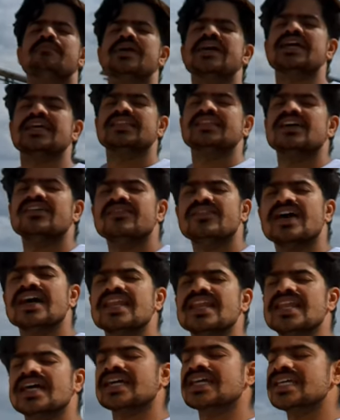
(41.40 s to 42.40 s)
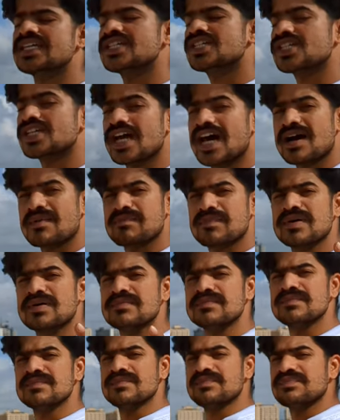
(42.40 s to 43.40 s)
పేదవాళ్ళకి శాపం
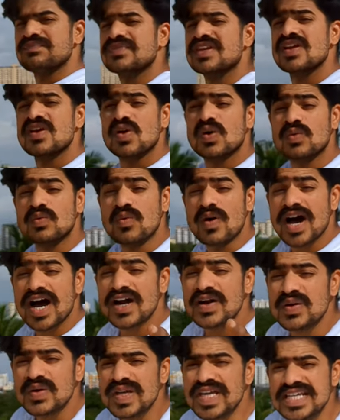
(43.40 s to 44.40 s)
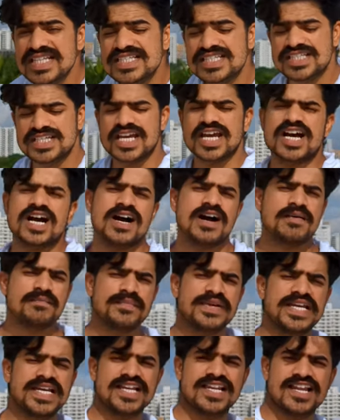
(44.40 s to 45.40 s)
వాడు ఇచ్చే
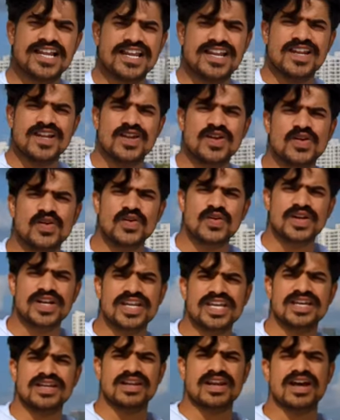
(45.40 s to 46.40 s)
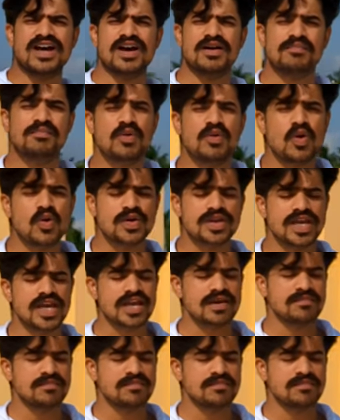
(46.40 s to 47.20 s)
హామీలల్లో నీ రాబోయే